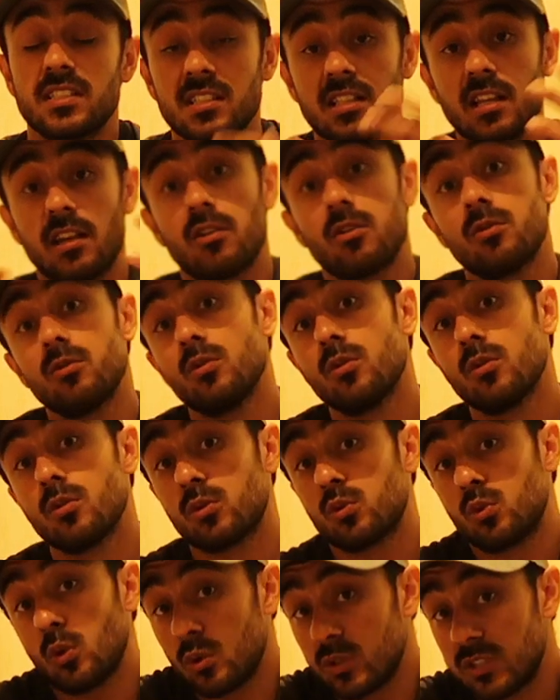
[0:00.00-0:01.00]
si tu as eu euh,
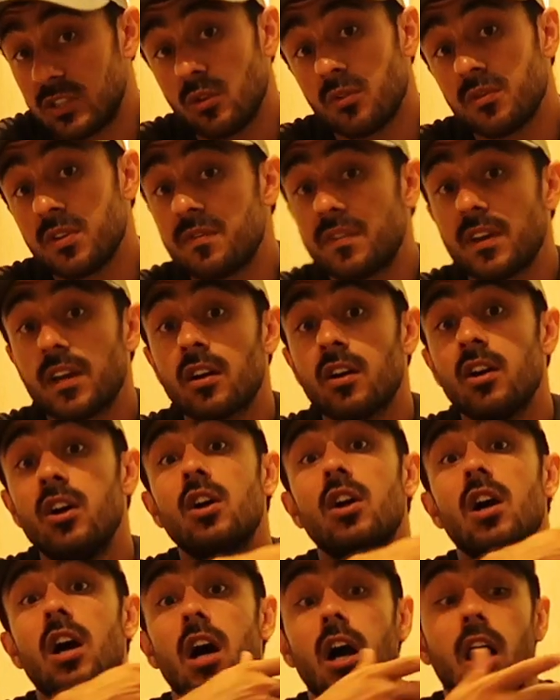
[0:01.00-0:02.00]
toi aussi envie de faire
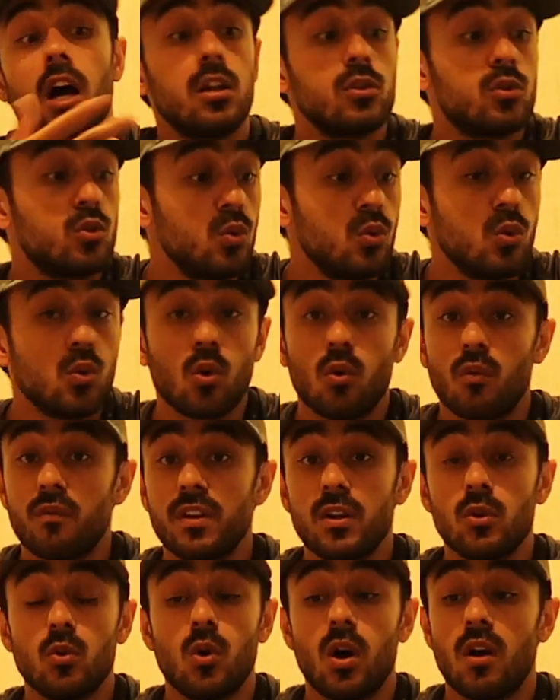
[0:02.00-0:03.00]
un tour en
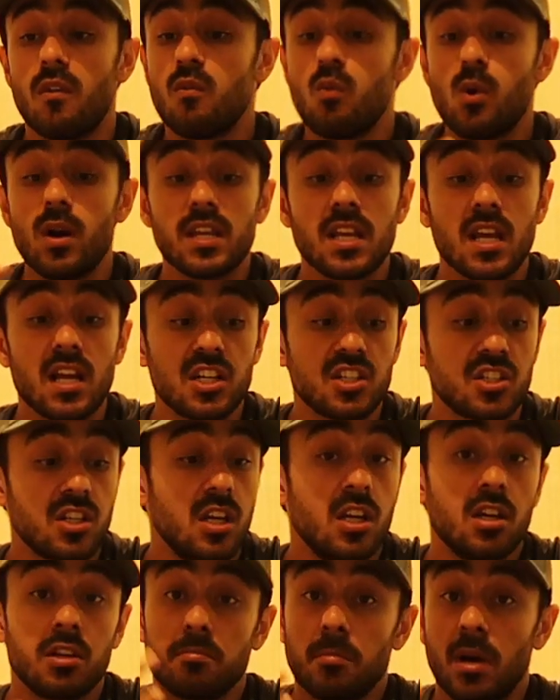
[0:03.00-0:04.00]
vélo, un voyage,
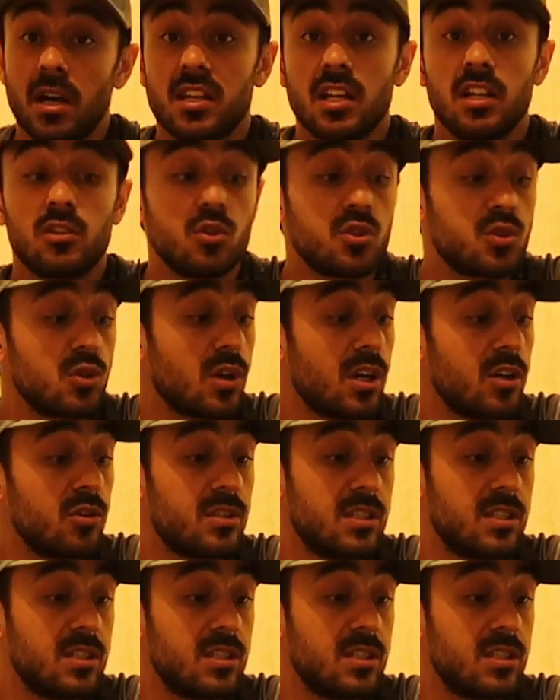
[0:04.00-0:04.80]
bah, qu'elle te sera